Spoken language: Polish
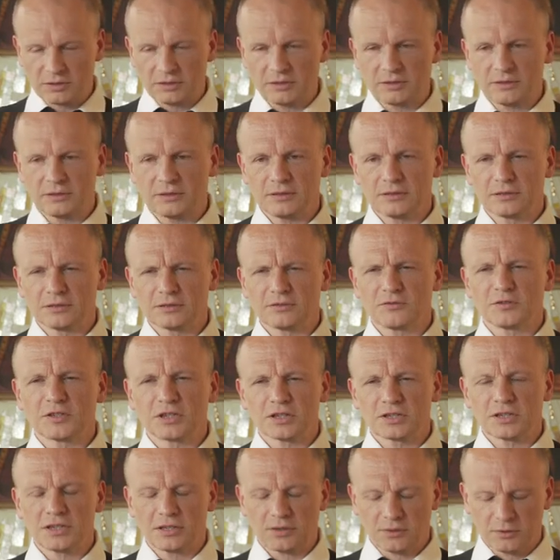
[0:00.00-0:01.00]
i
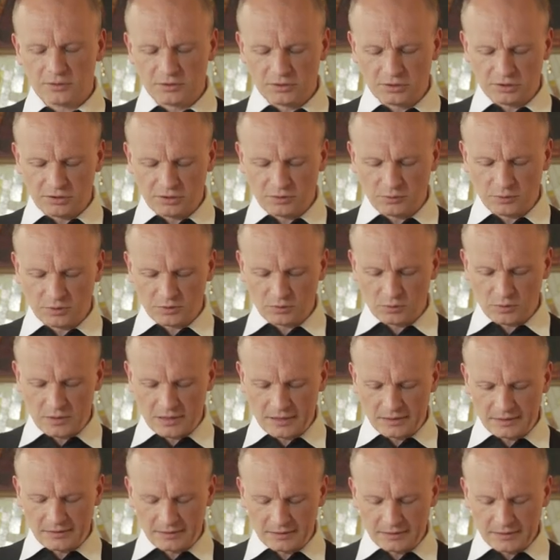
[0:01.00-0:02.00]
zwyciężając siły
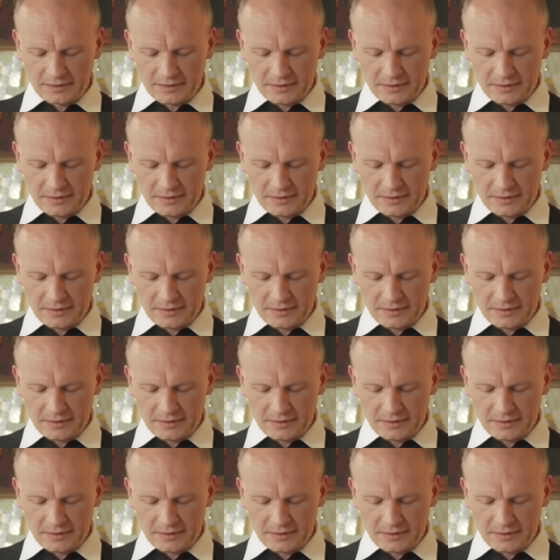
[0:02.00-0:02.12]
zła.